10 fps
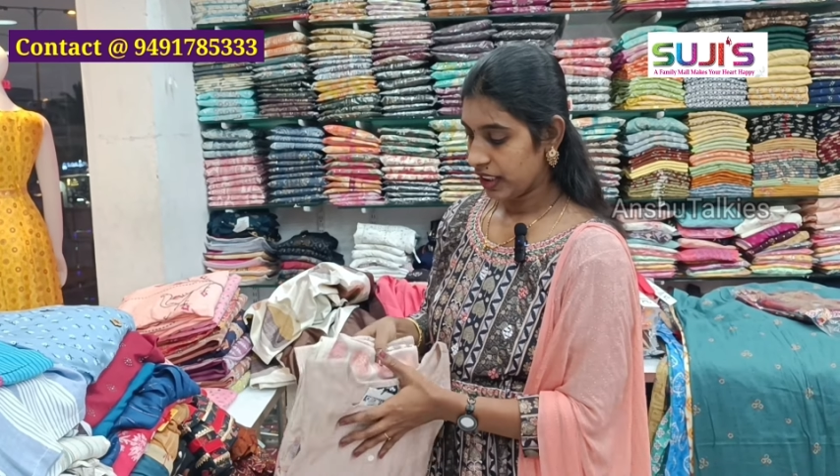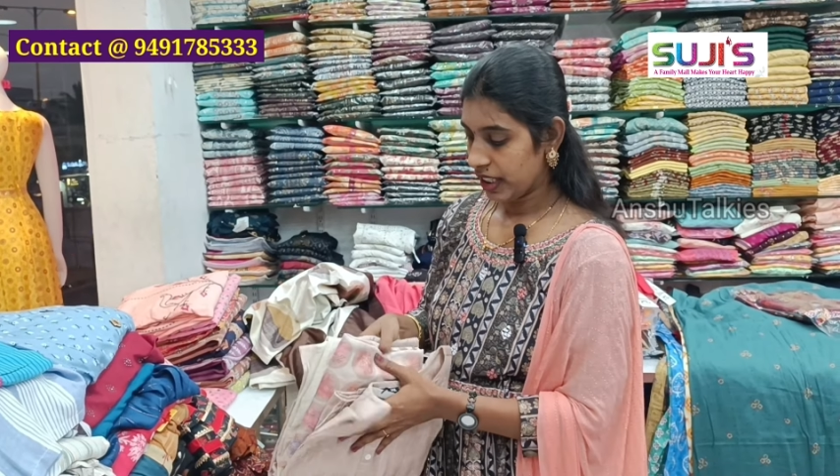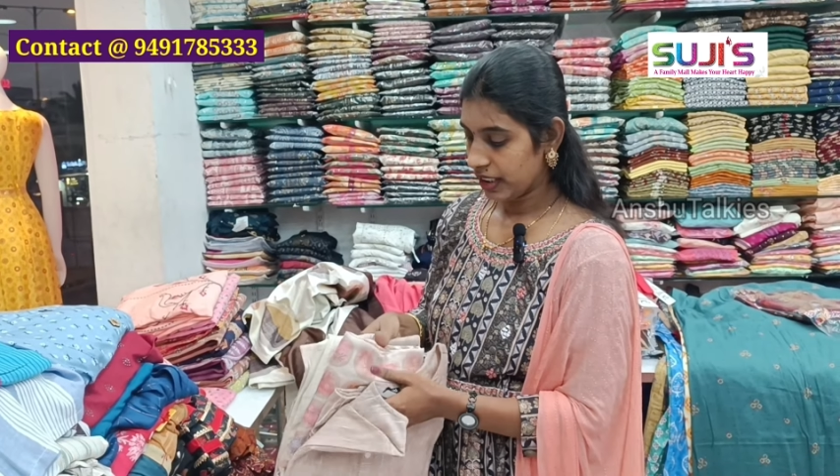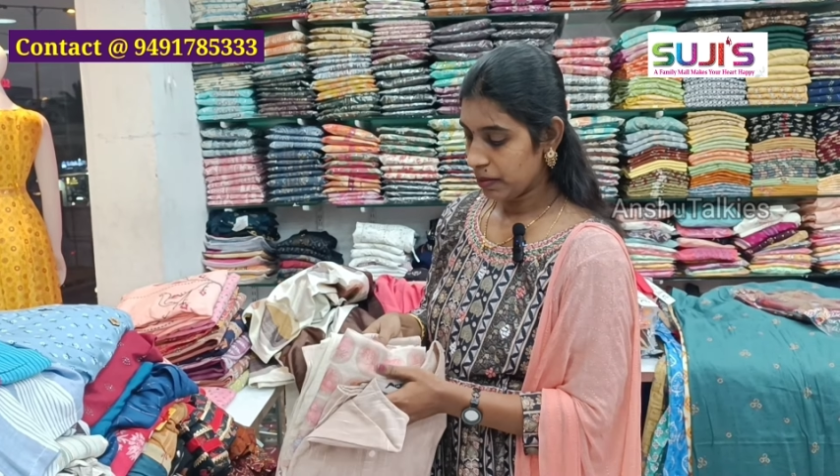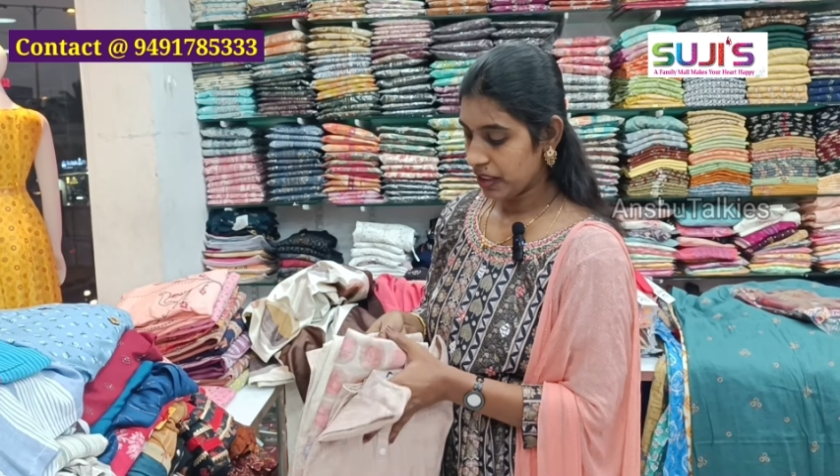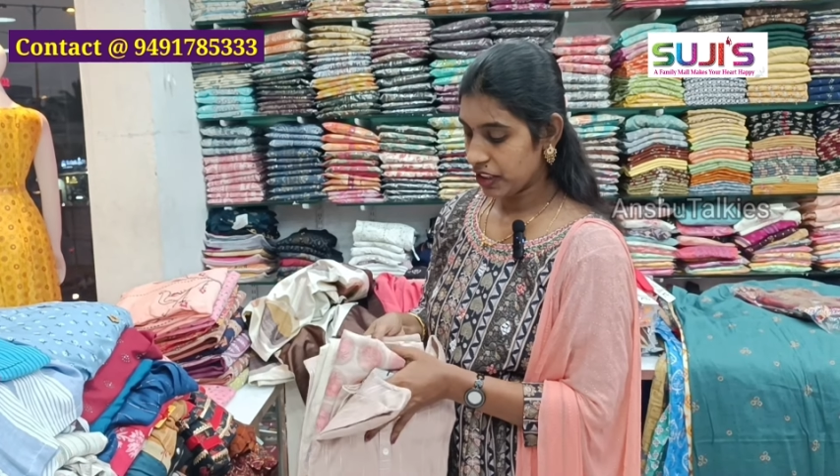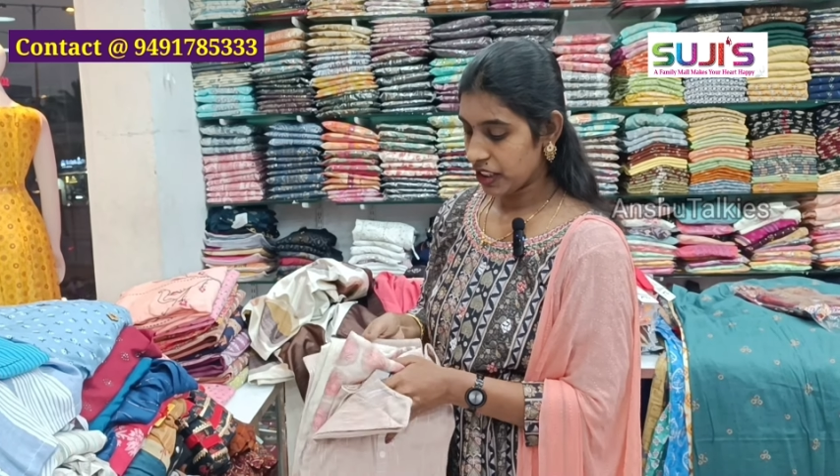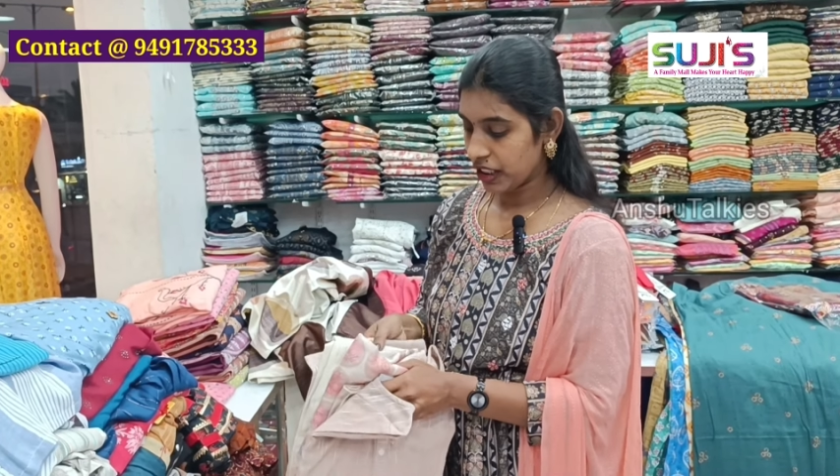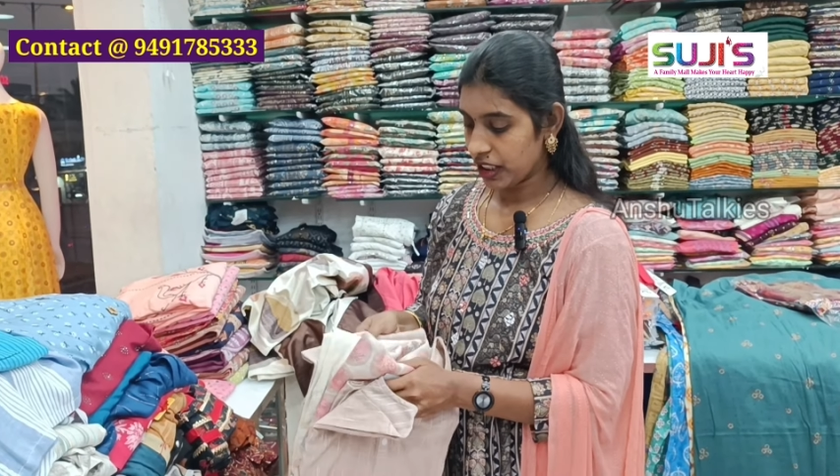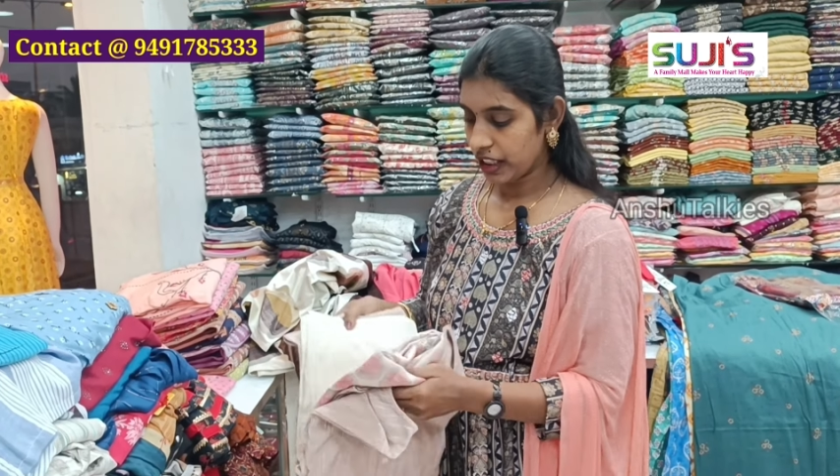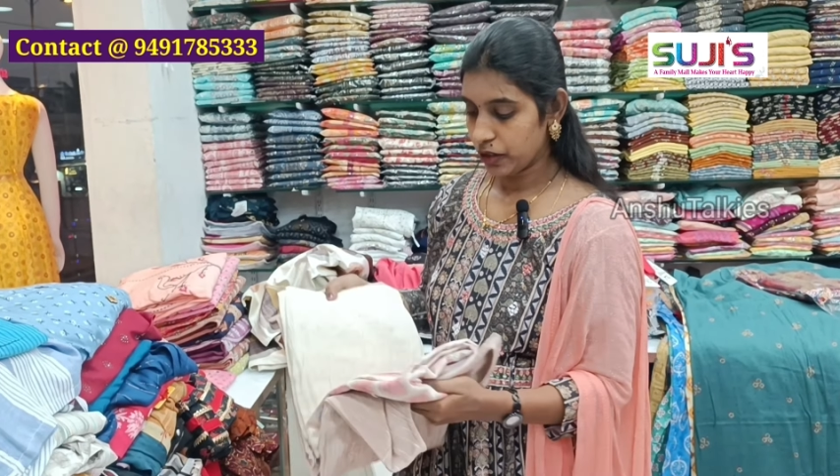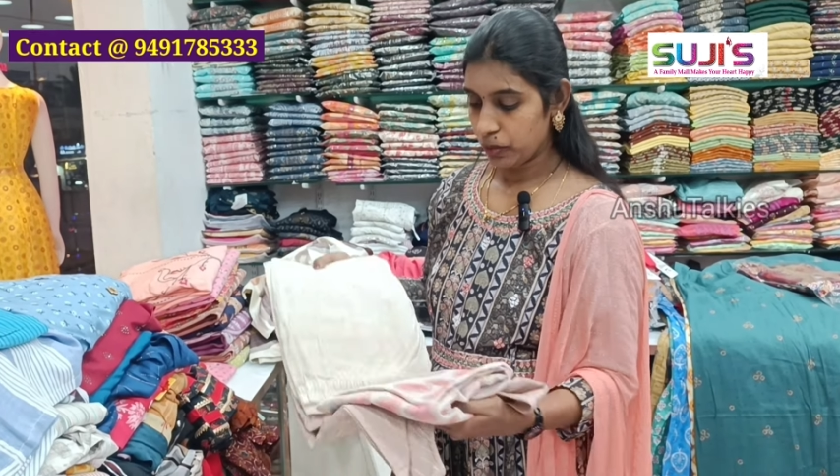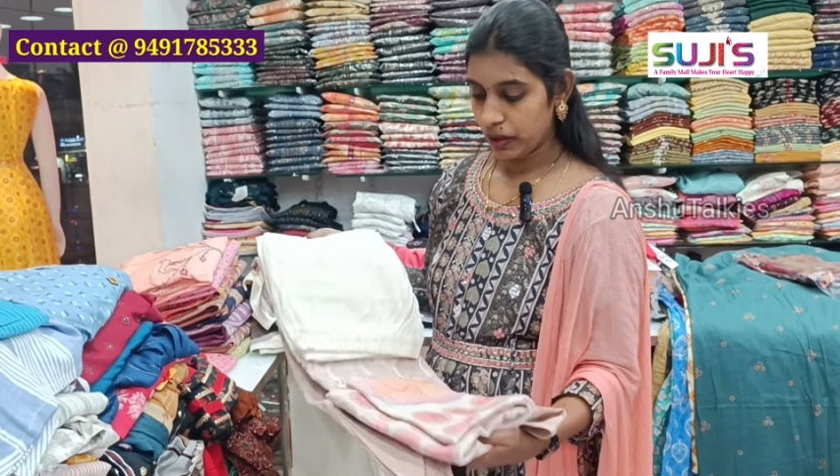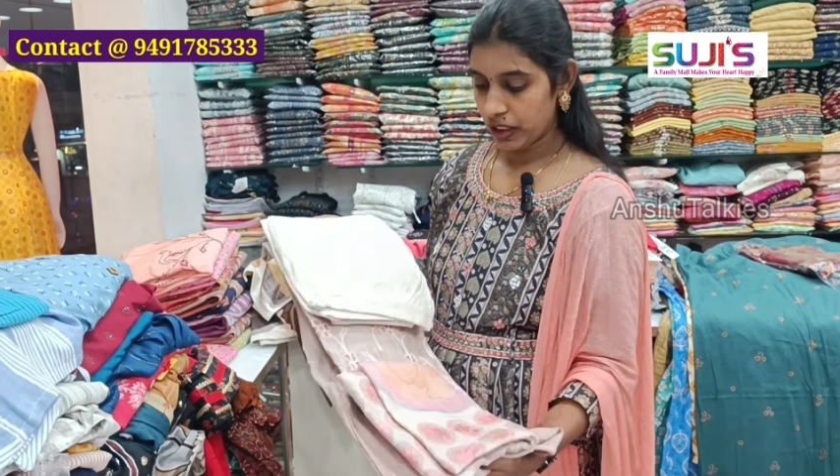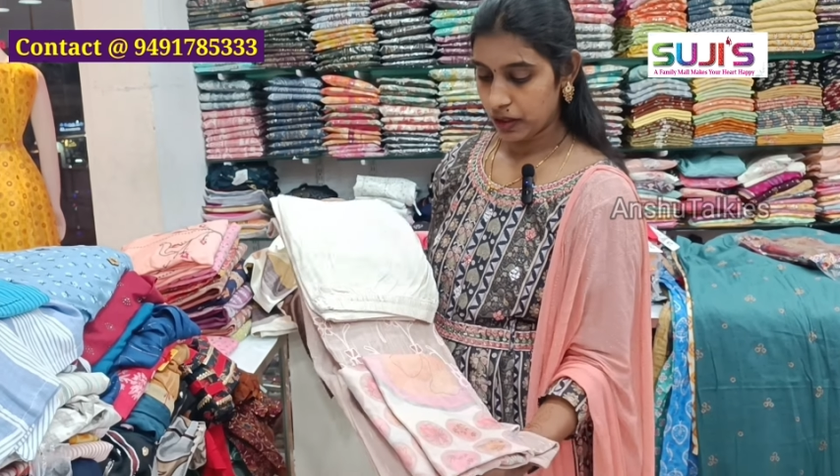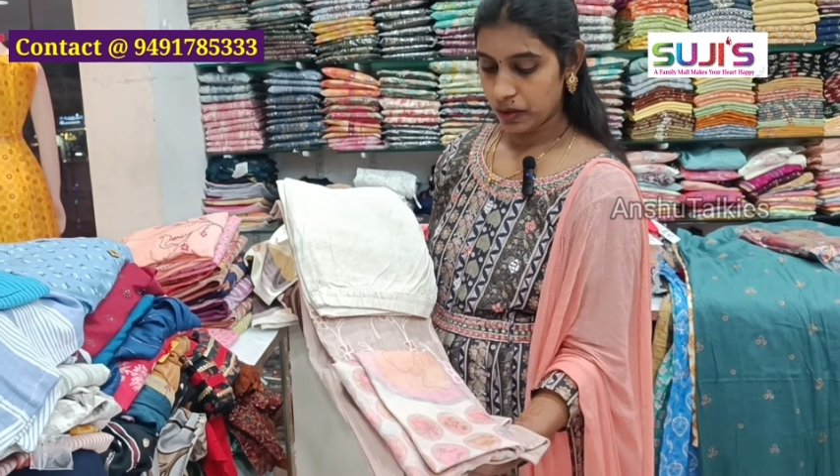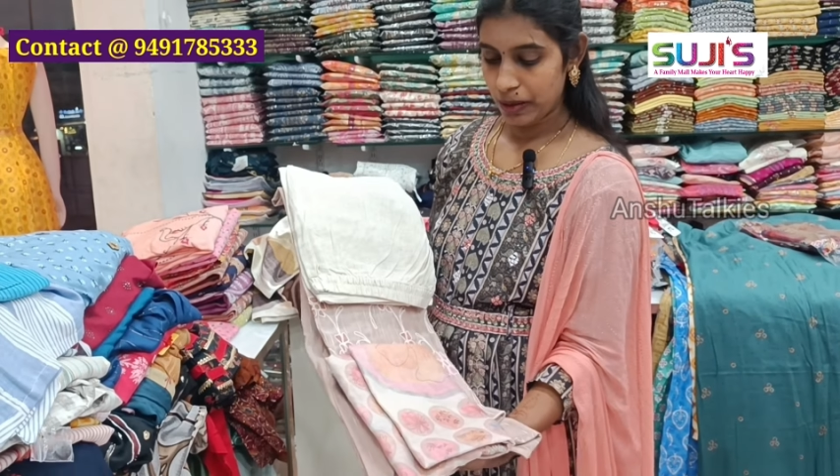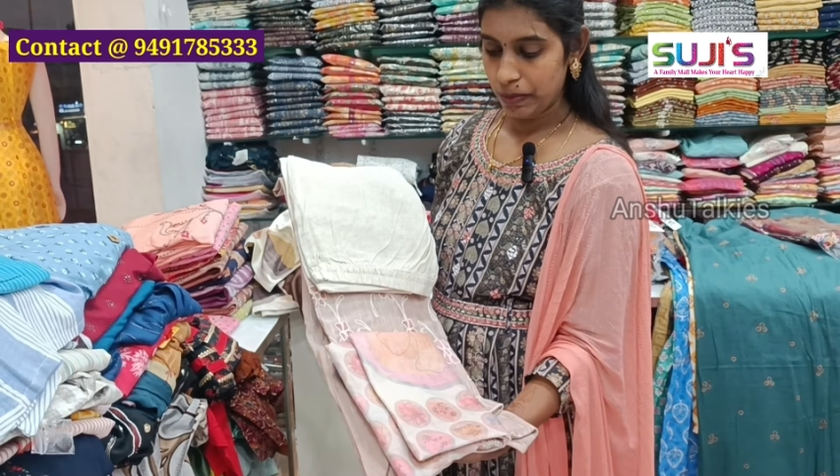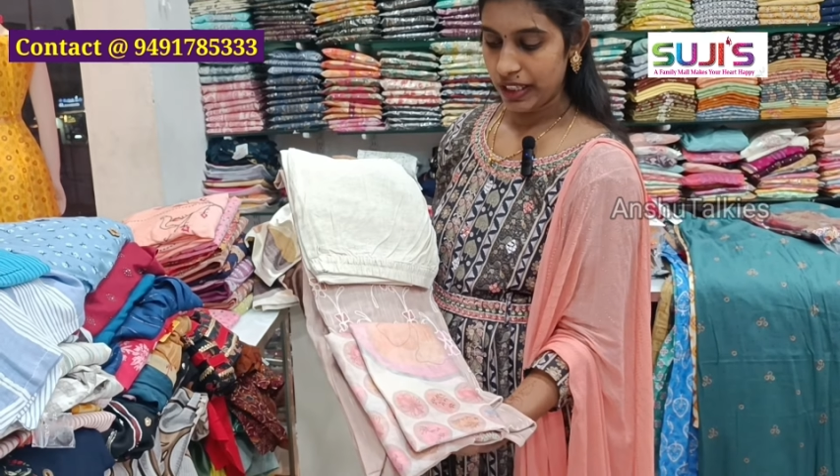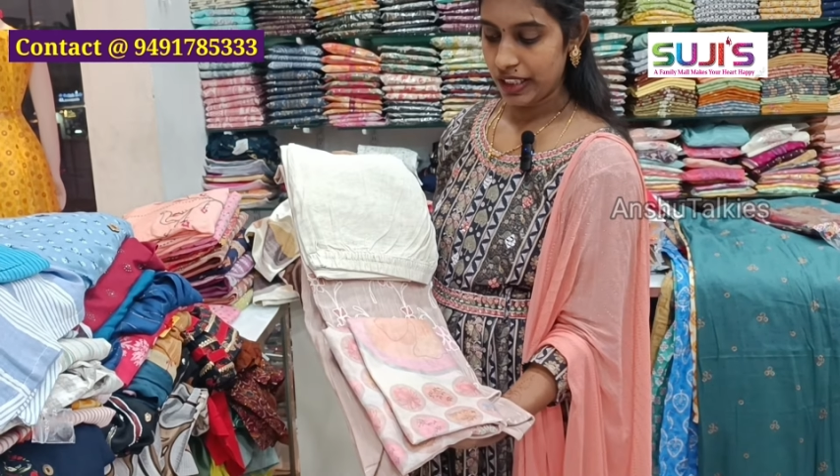ఇదైతే మనకి చక్కగా ఇలా దుపట్టా
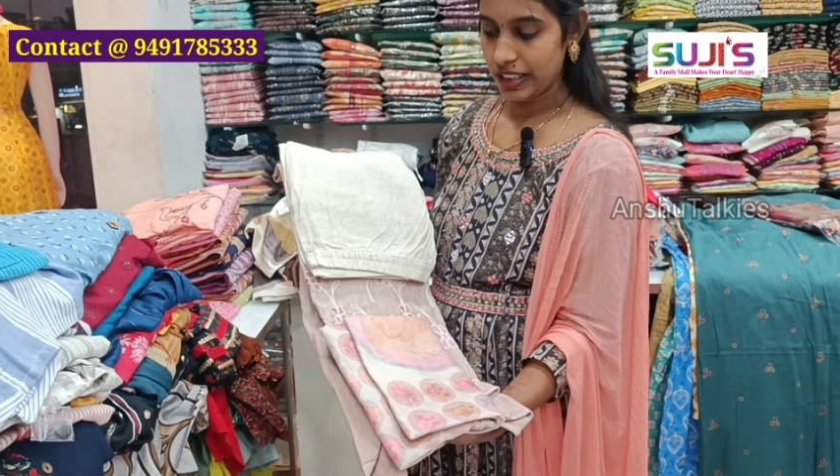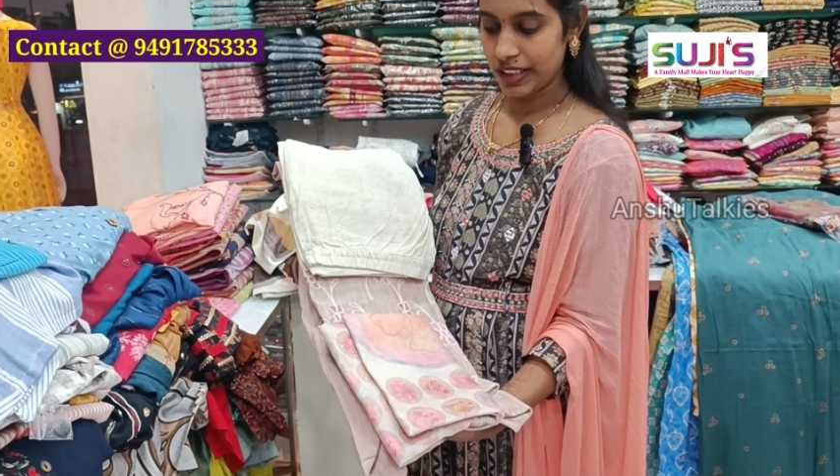కూడా పేర్